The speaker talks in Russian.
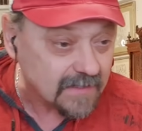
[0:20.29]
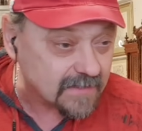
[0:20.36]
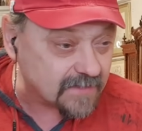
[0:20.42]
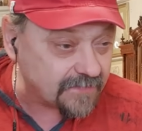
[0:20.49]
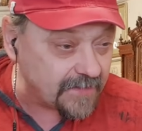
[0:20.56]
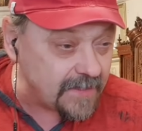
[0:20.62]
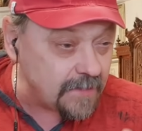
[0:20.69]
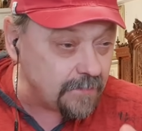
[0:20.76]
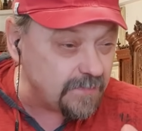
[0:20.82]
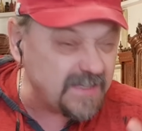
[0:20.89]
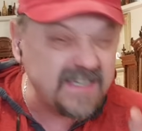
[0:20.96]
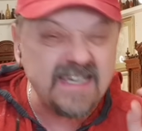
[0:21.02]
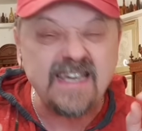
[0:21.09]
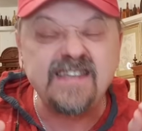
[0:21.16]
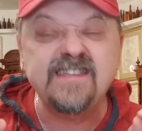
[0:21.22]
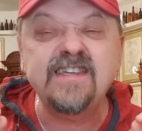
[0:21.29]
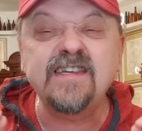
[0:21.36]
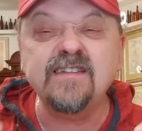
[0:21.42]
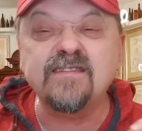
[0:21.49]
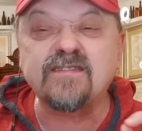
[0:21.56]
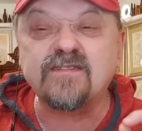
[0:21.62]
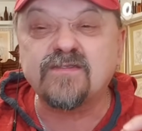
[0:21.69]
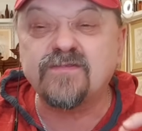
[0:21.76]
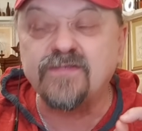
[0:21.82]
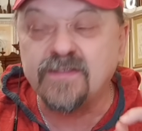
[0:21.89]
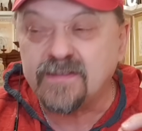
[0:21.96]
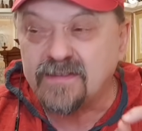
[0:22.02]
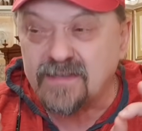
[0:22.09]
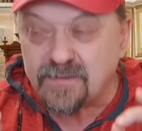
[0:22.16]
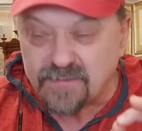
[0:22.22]
Своим
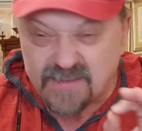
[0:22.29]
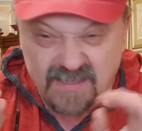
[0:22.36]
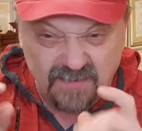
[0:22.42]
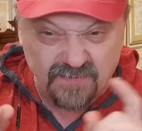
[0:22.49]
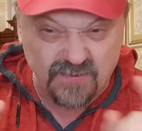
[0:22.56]
единственным за